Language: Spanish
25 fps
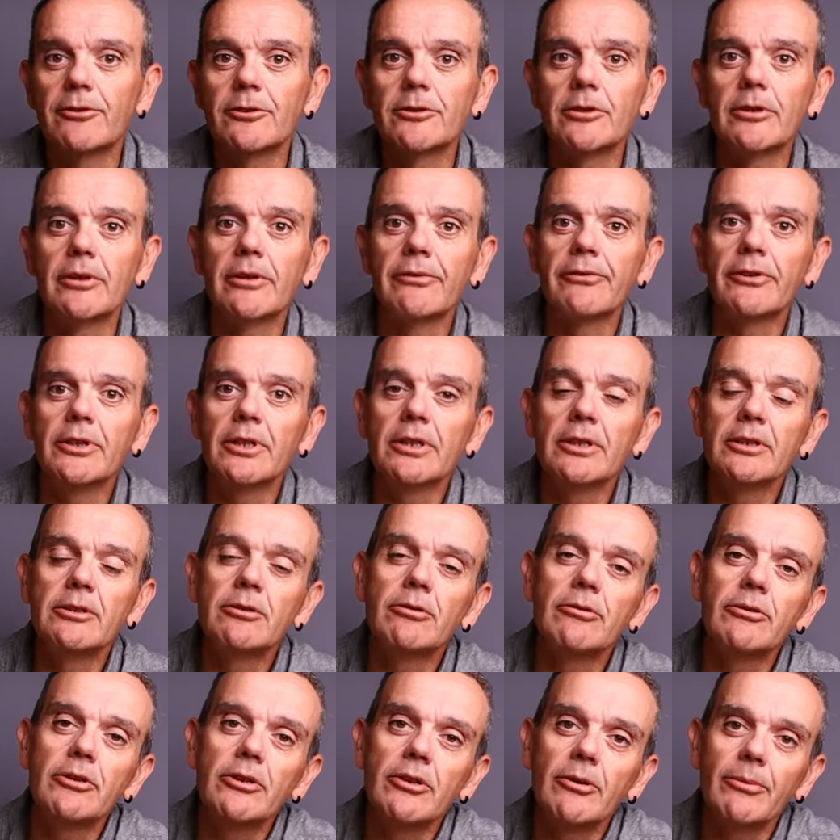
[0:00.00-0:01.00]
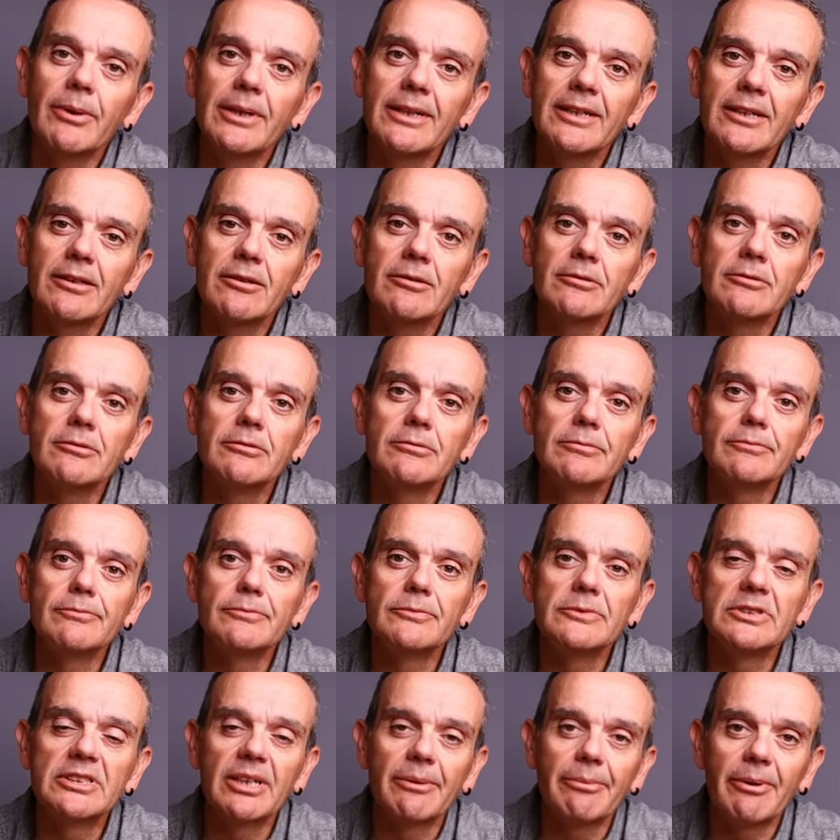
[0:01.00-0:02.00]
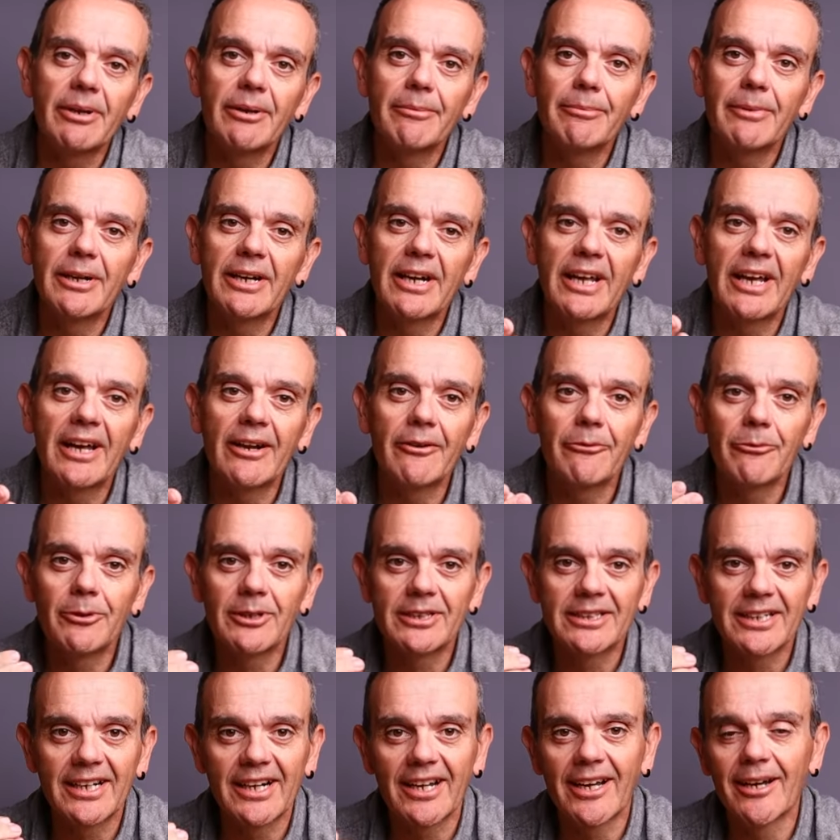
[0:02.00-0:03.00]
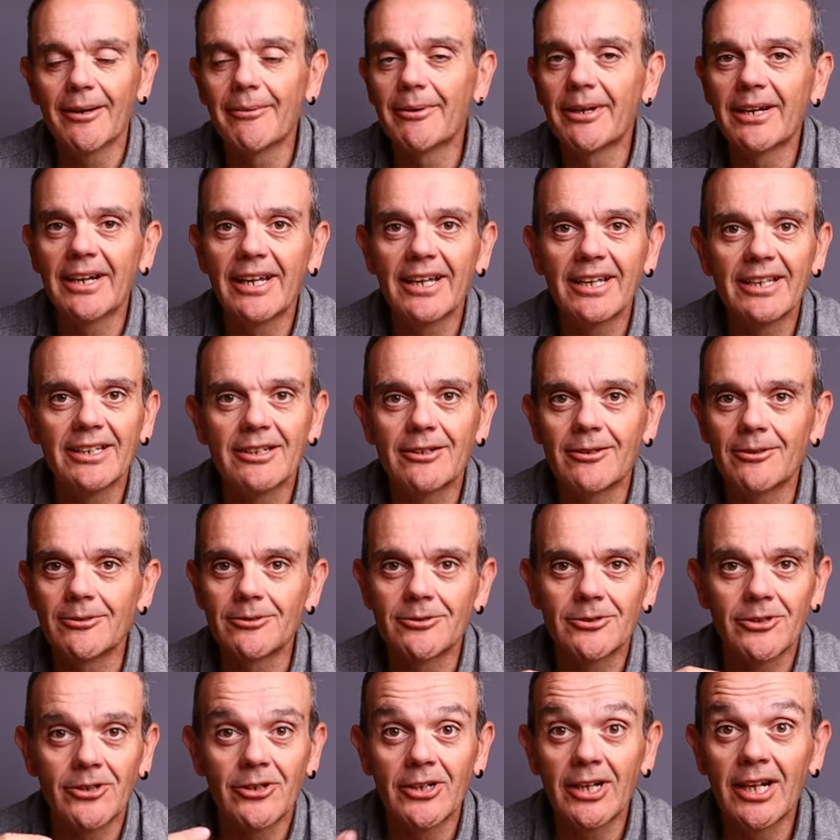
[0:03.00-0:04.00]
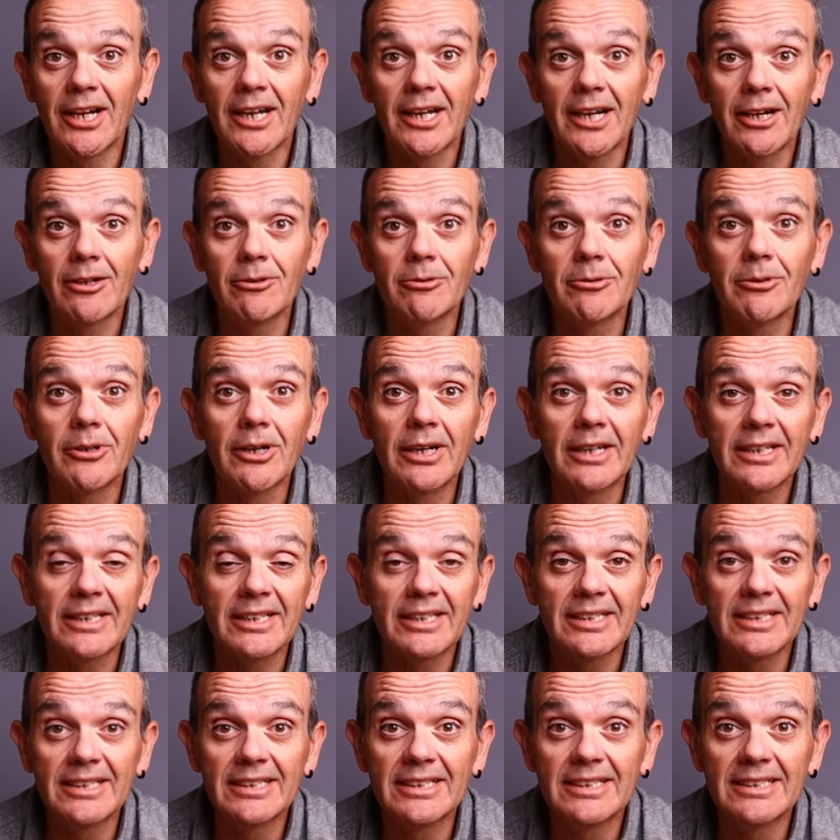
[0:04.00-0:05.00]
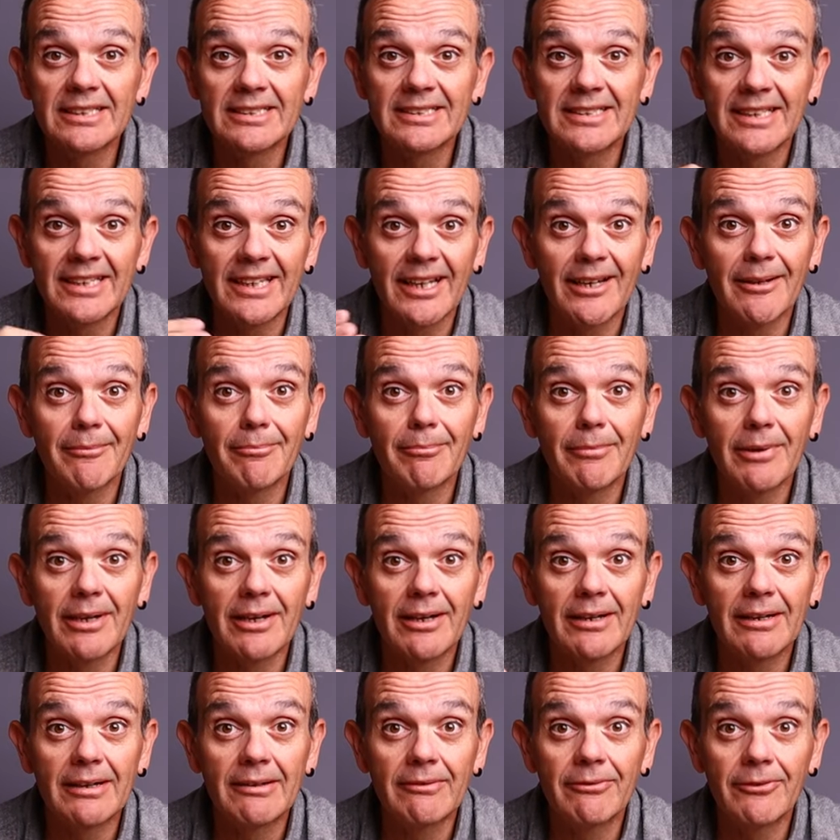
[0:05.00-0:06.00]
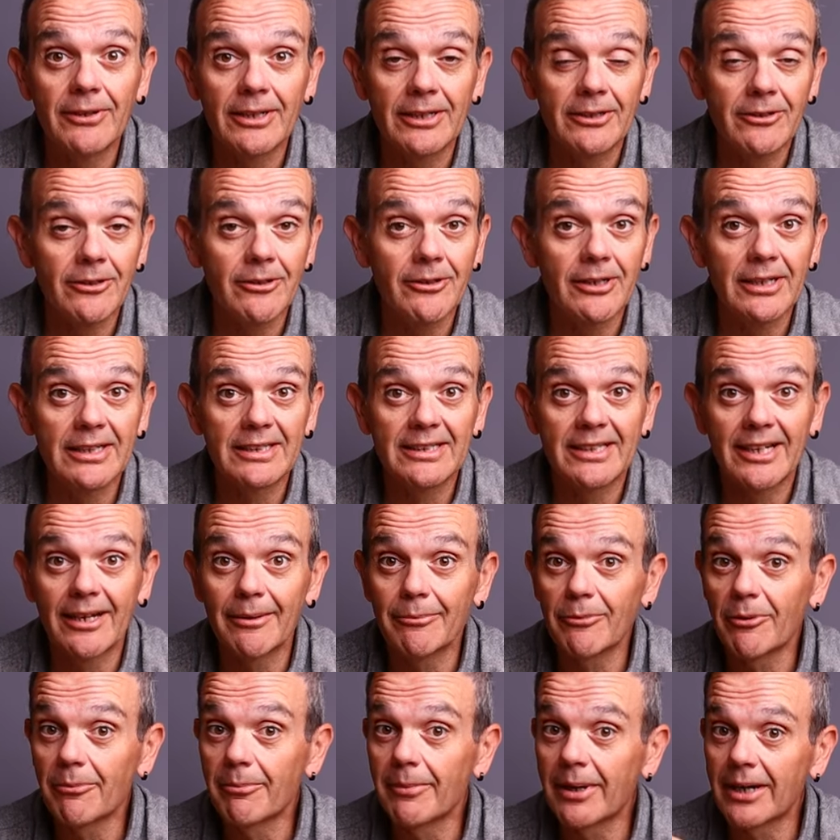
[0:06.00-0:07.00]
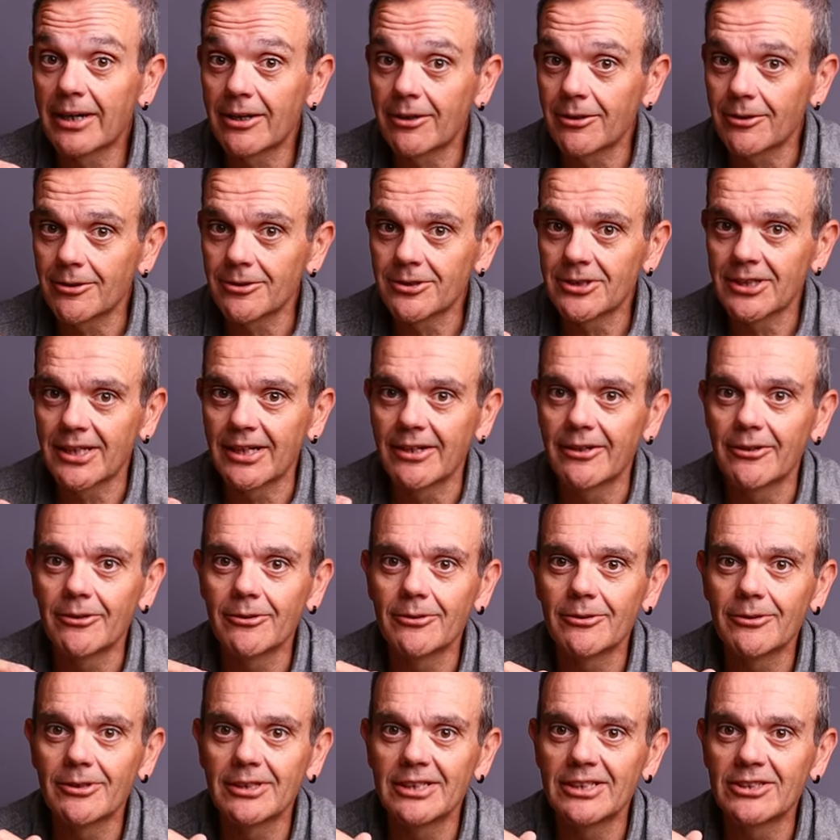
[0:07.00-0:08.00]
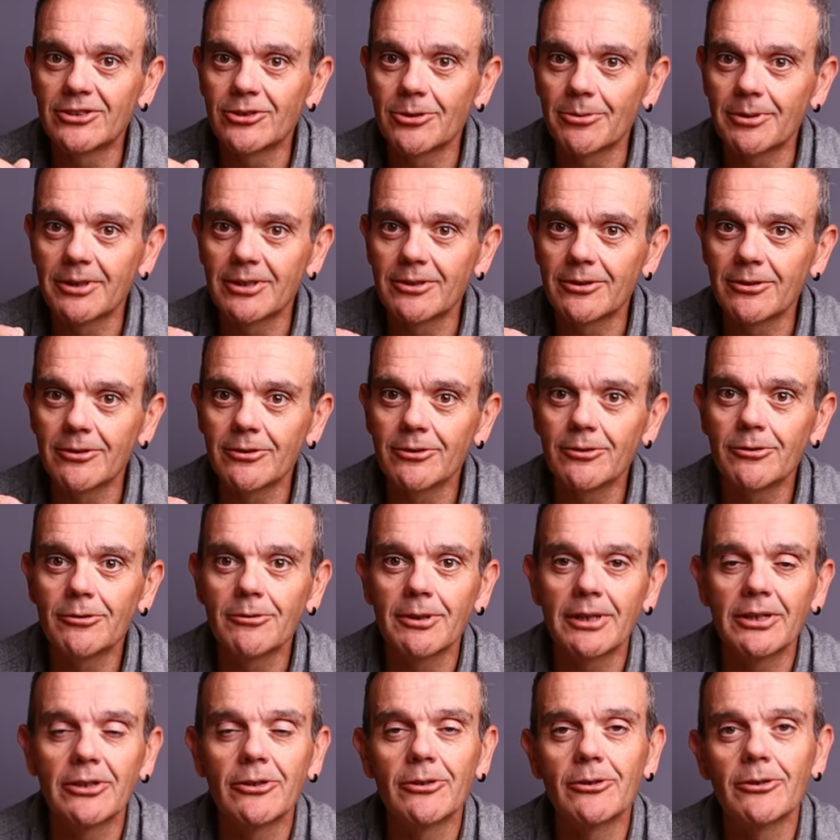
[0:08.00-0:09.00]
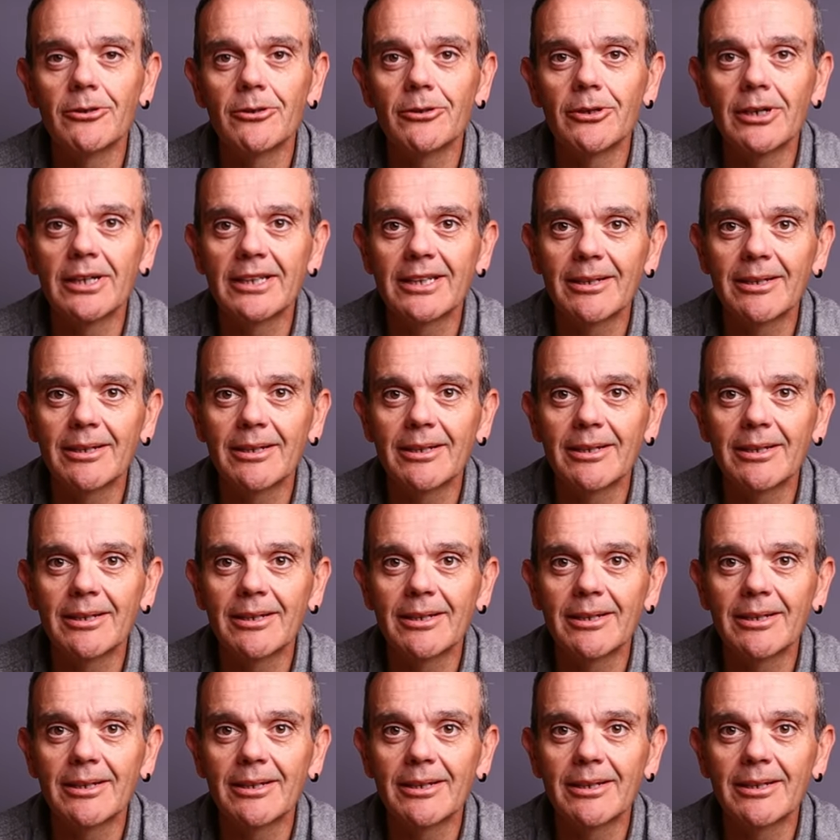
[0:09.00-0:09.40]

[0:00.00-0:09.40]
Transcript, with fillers: fotografía de estudio no basta con saber manejar nuestra cámara y controlar la luz. Aquí se dan más factores, tenemos más cosas, ¿no? Y sobre todo cuando